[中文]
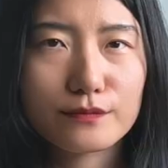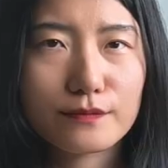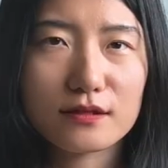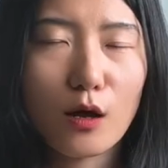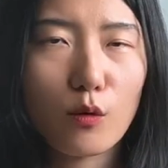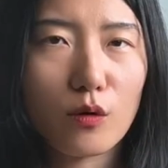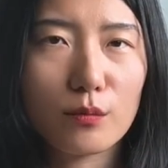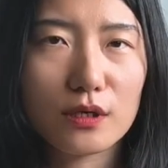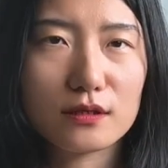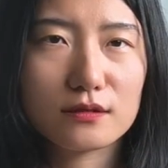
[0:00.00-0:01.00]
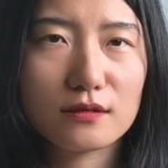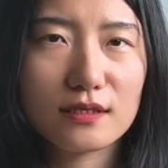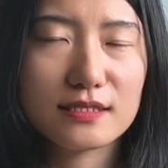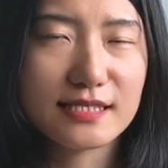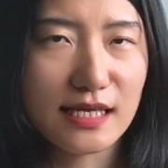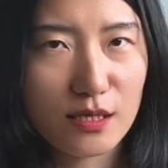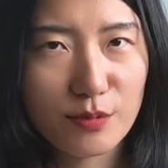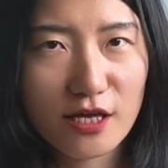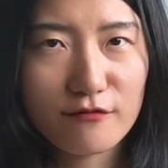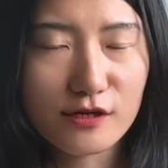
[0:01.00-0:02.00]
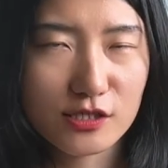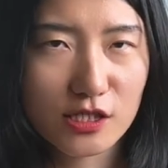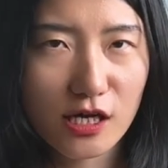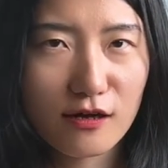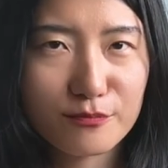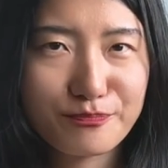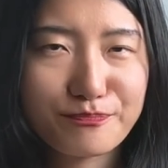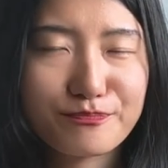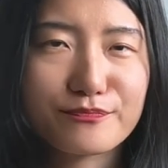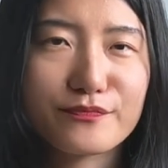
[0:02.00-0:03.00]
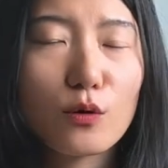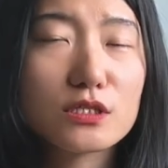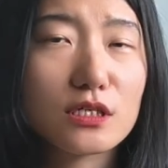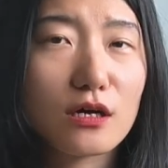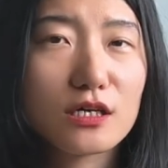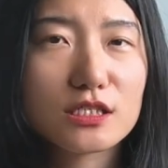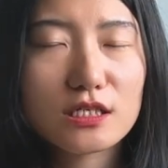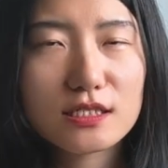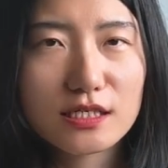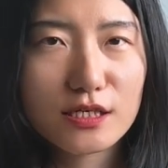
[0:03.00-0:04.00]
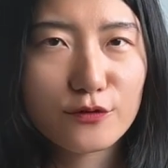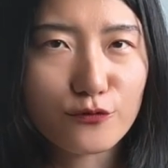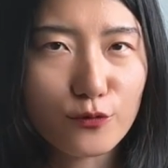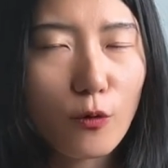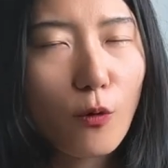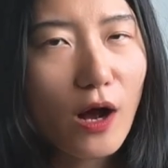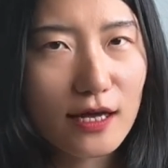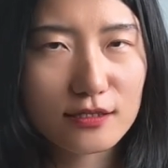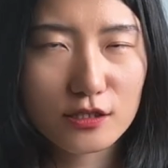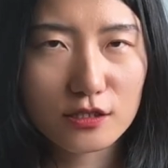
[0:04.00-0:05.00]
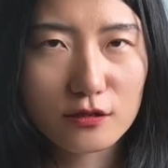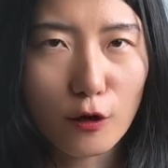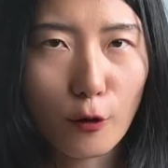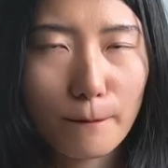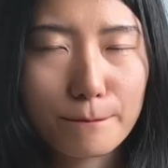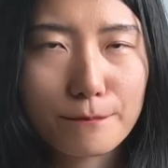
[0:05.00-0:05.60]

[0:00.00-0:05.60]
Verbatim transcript: 当我们写一篇文章或者设计一幅画的时候，